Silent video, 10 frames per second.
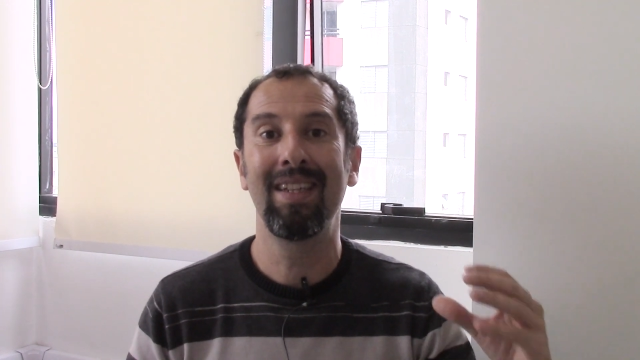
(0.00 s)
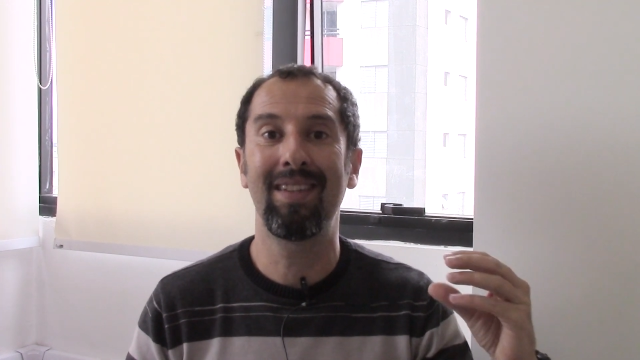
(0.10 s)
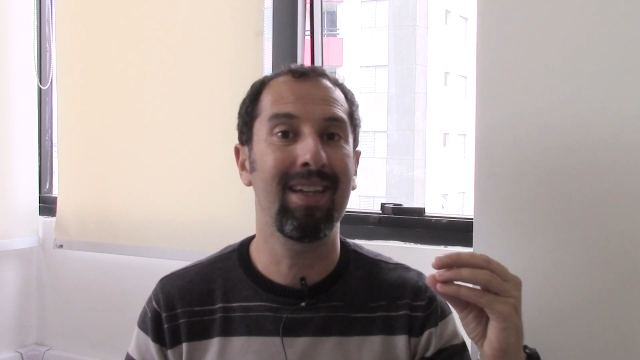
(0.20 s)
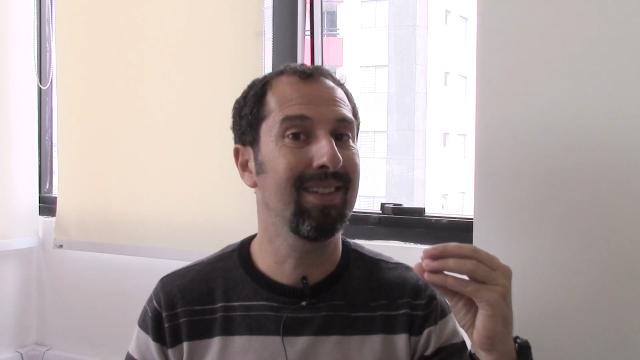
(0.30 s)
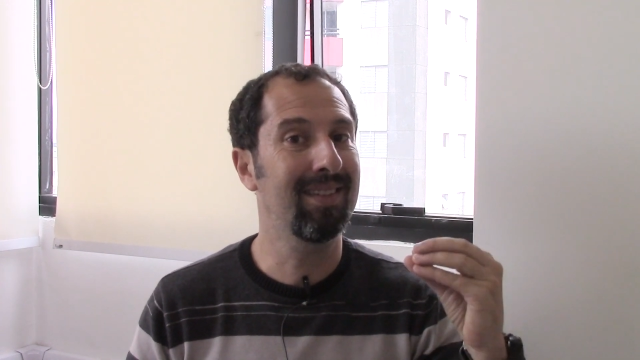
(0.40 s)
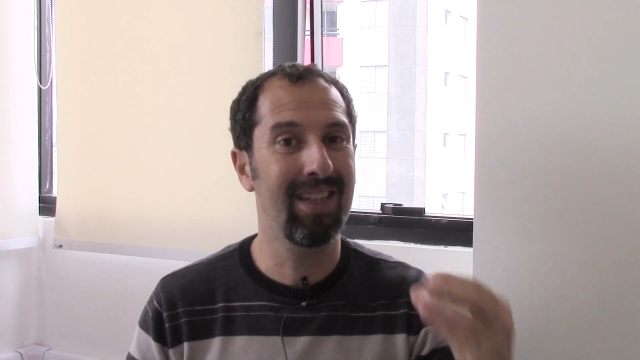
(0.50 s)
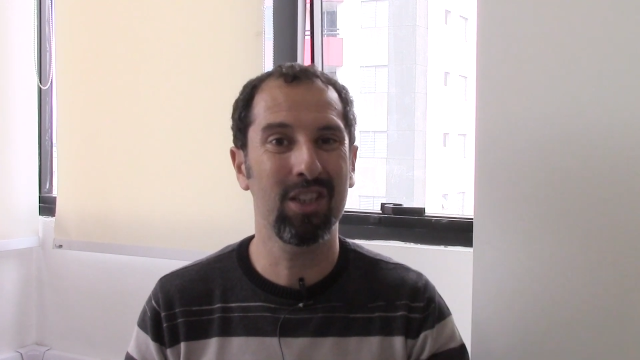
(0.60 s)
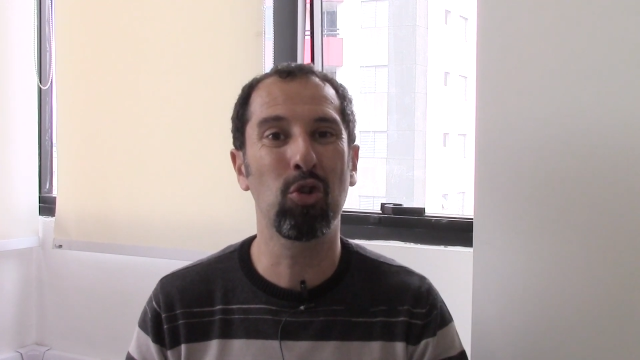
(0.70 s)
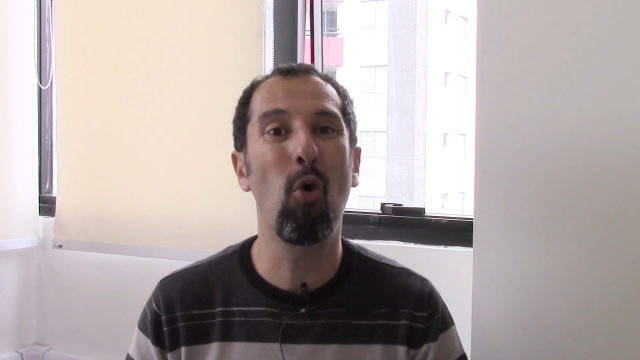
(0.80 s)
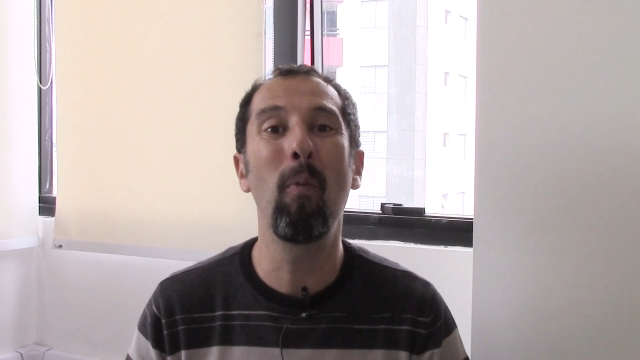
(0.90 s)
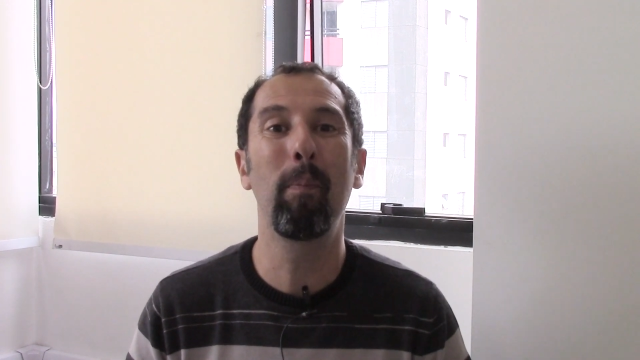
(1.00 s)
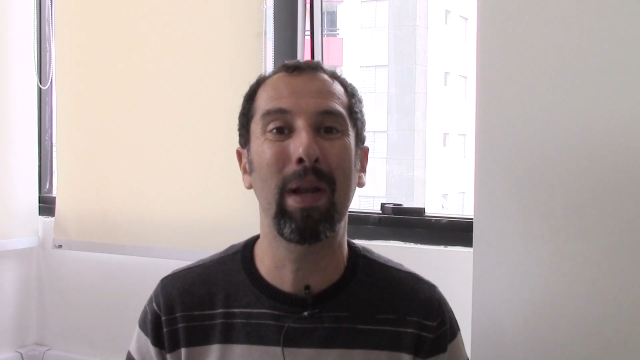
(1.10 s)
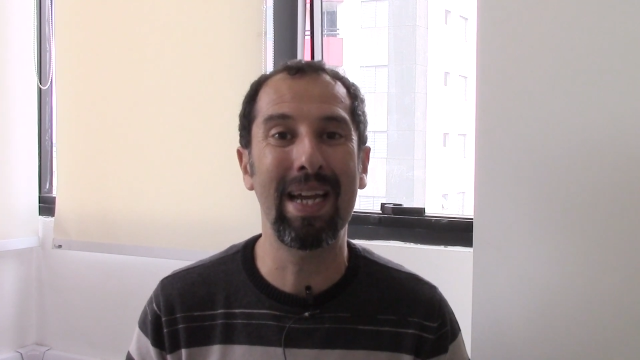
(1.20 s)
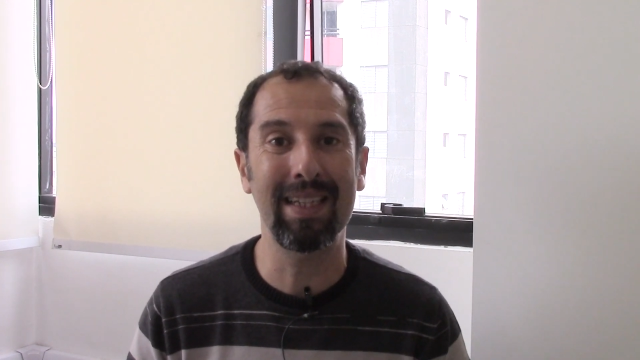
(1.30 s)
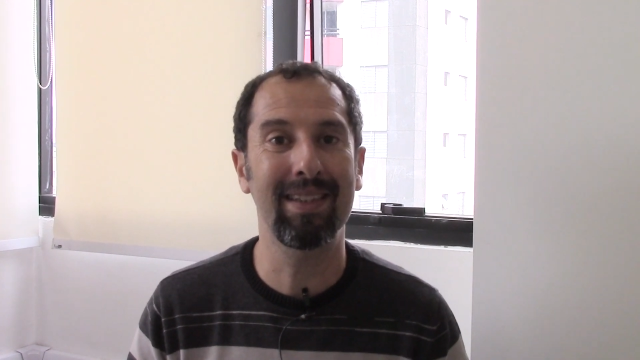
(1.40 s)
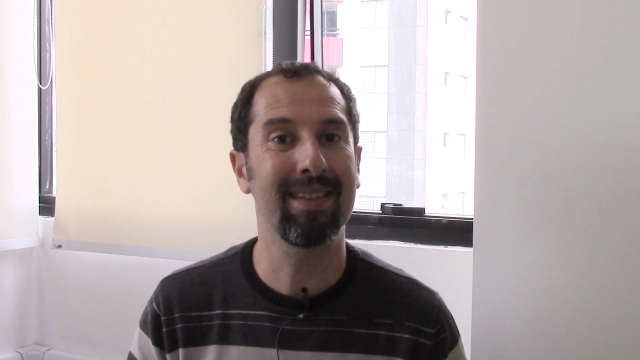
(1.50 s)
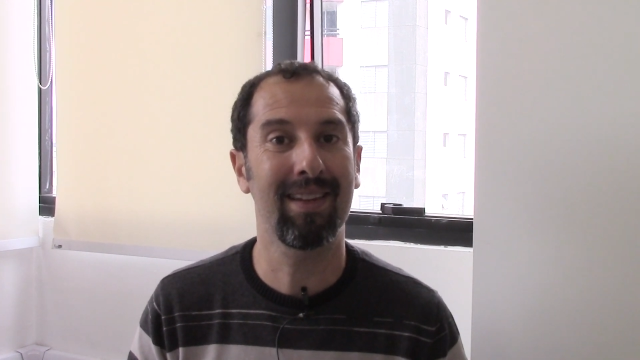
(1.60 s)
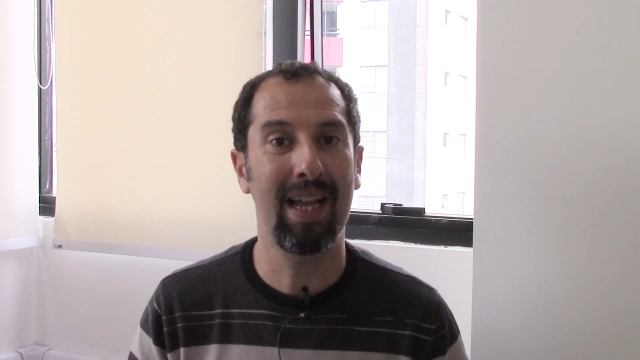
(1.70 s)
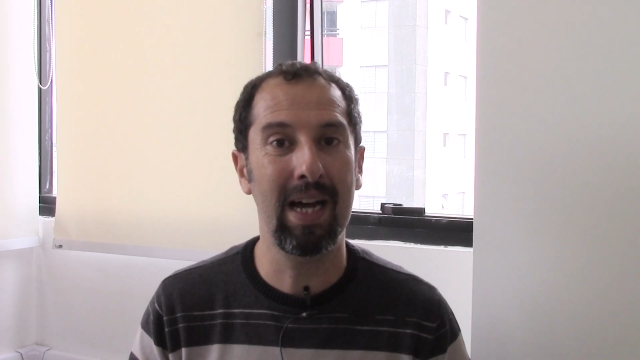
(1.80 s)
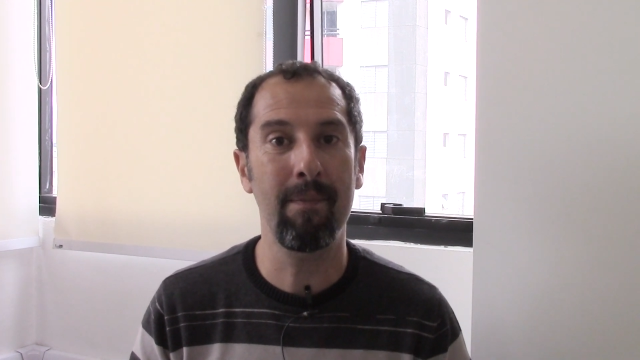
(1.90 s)
tem cenas completas
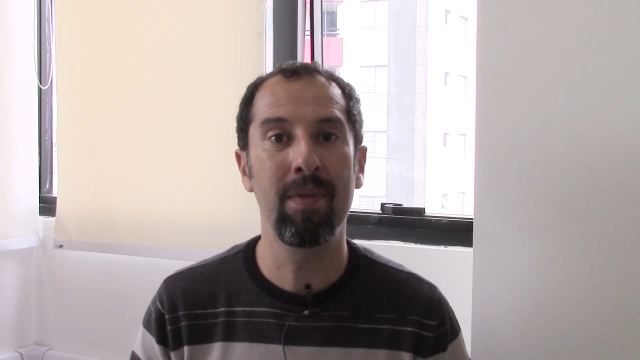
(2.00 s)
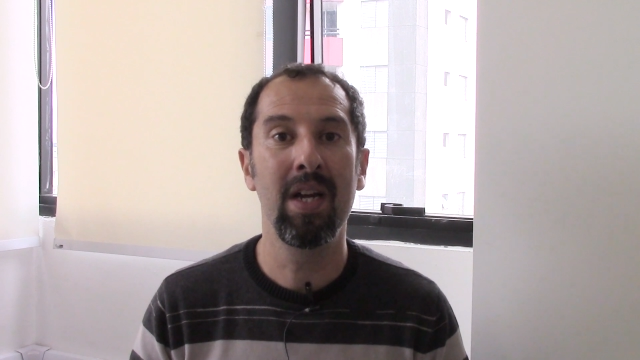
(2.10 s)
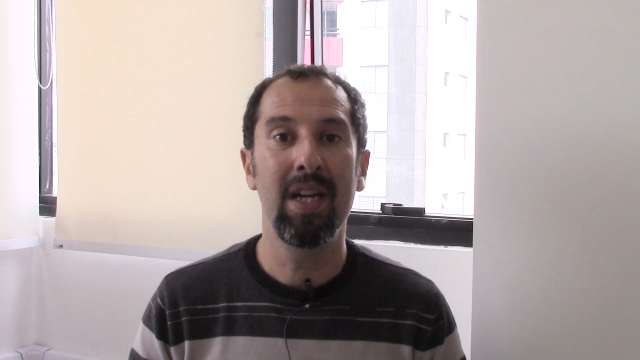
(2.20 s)
lá,